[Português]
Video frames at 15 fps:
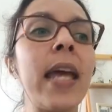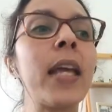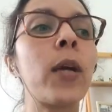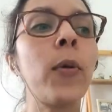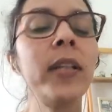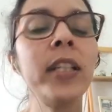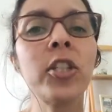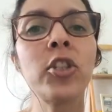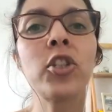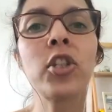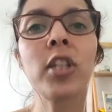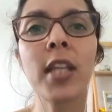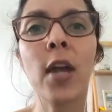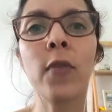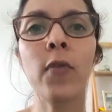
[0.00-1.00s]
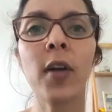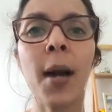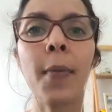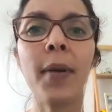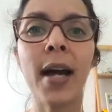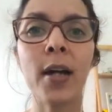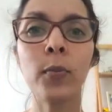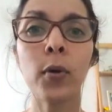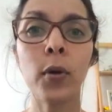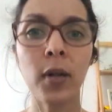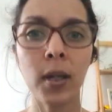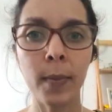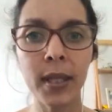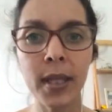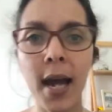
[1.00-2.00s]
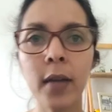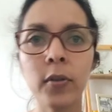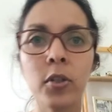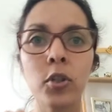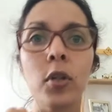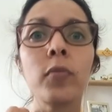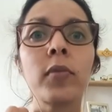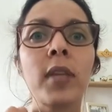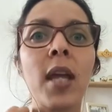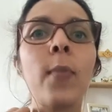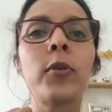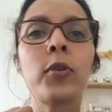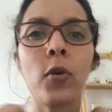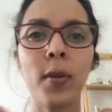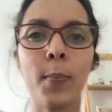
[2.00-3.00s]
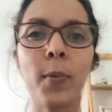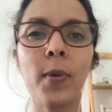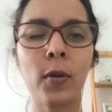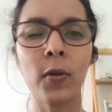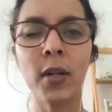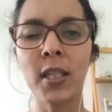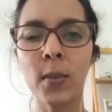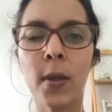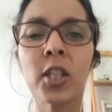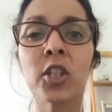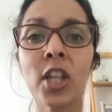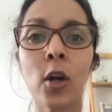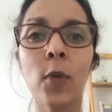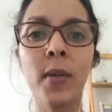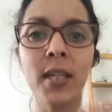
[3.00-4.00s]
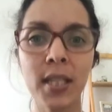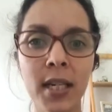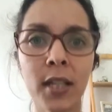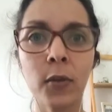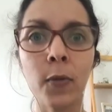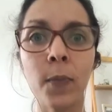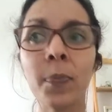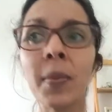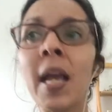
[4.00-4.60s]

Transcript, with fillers: E quando a gente tem um vocabulário um pouco limitado, a gente não tem muito conhecimento, a gente está começando,